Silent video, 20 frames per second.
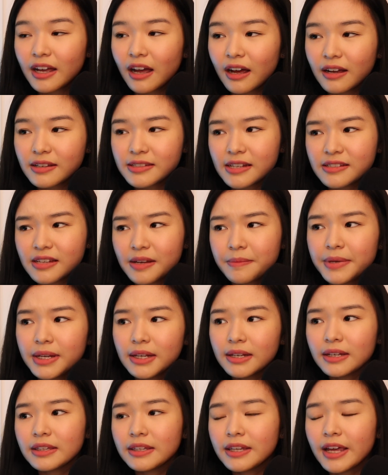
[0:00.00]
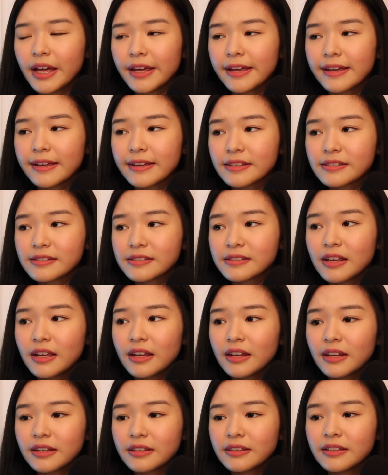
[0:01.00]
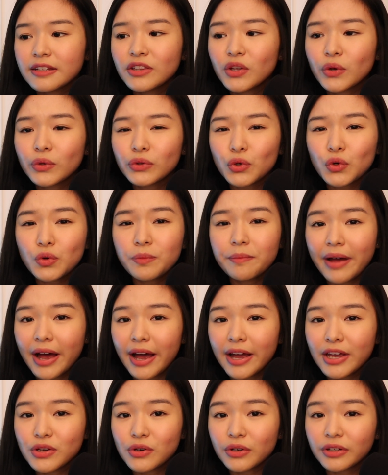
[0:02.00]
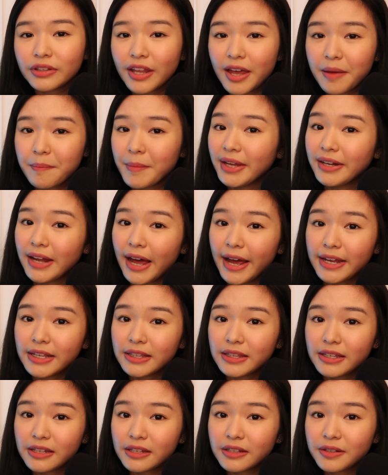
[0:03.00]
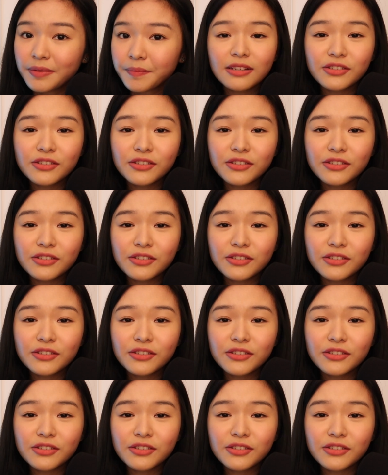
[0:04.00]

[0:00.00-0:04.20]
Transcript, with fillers: Ang sasabihin niya is, hindi daw tugma yung name and ID.